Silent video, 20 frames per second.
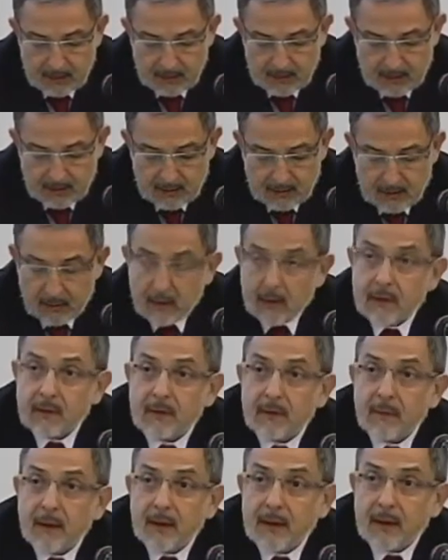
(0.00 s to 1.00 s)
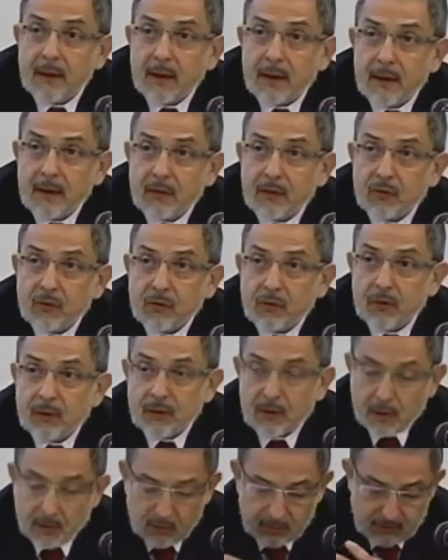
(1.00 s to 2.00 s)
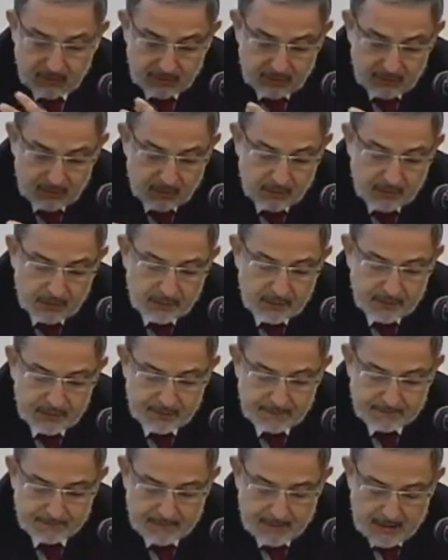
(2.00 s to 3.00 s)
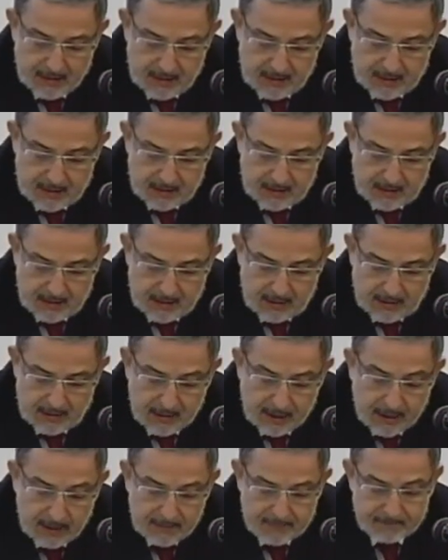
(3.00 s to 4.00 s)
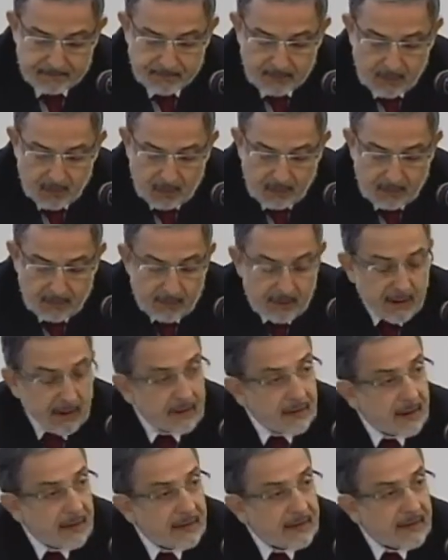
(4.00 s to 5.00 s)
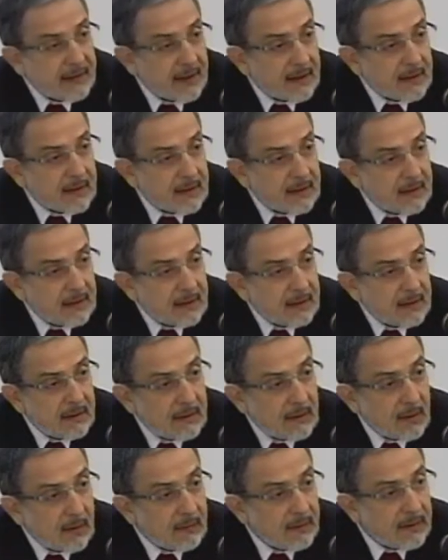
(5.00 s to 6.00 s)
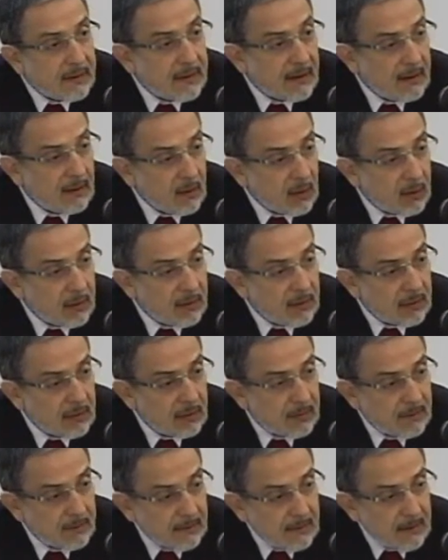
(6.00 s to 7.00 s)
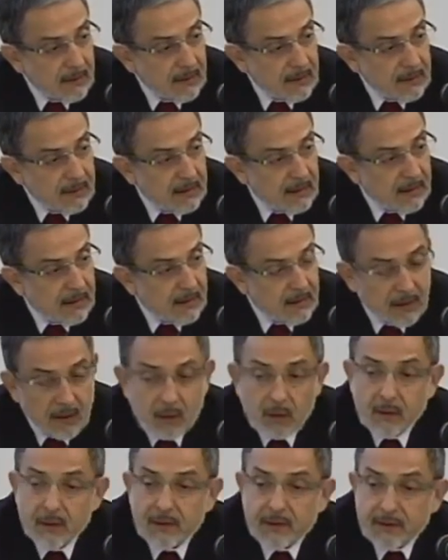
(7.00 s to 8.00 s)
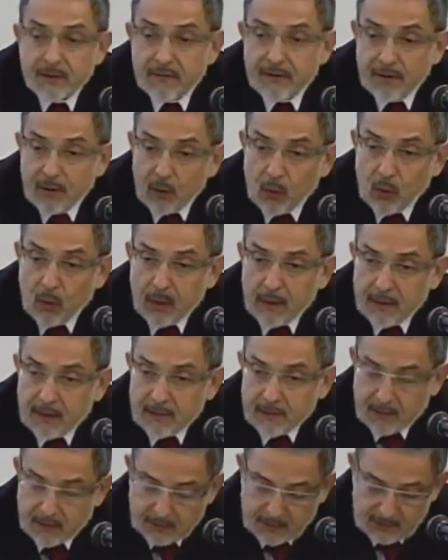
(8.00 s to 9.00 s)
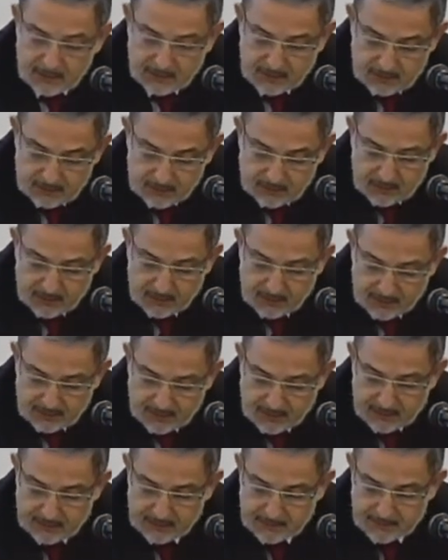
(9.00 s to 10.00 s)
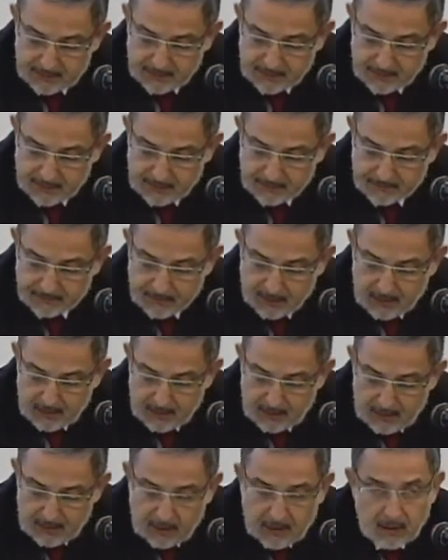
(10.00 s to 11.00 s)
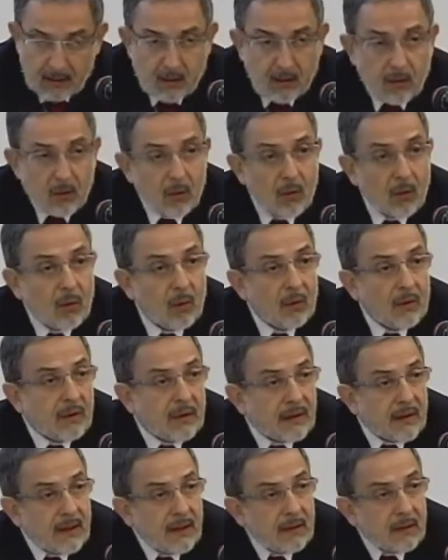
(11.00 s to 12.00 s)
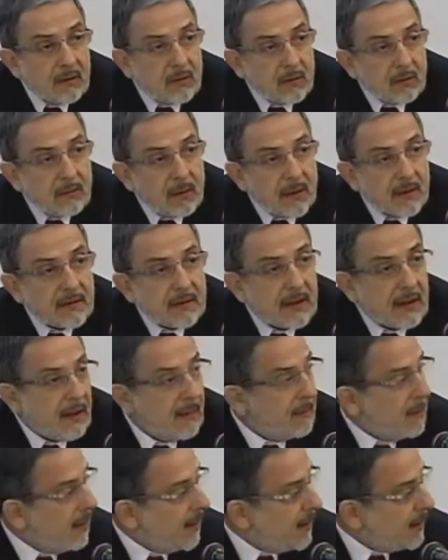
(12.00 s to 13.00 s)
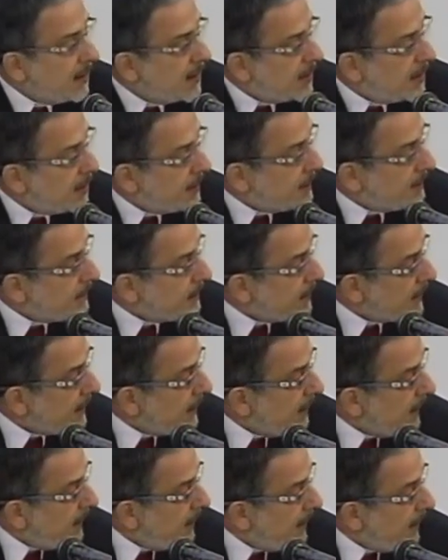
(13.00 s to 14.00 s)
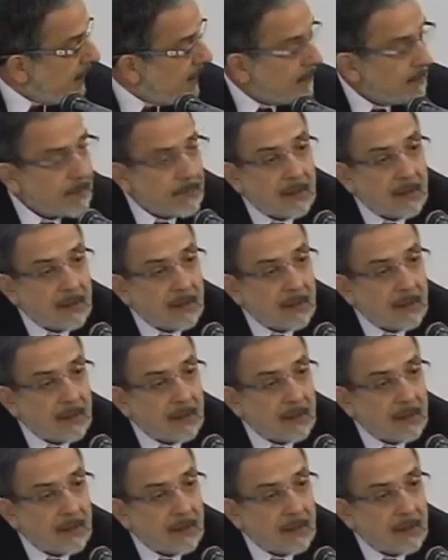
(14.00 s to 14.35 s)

e que se materializou, entre outras coisas, na Lei 9637 de 98, que criou essa figura das organizações sociais. Né? O conceito, basicamente, é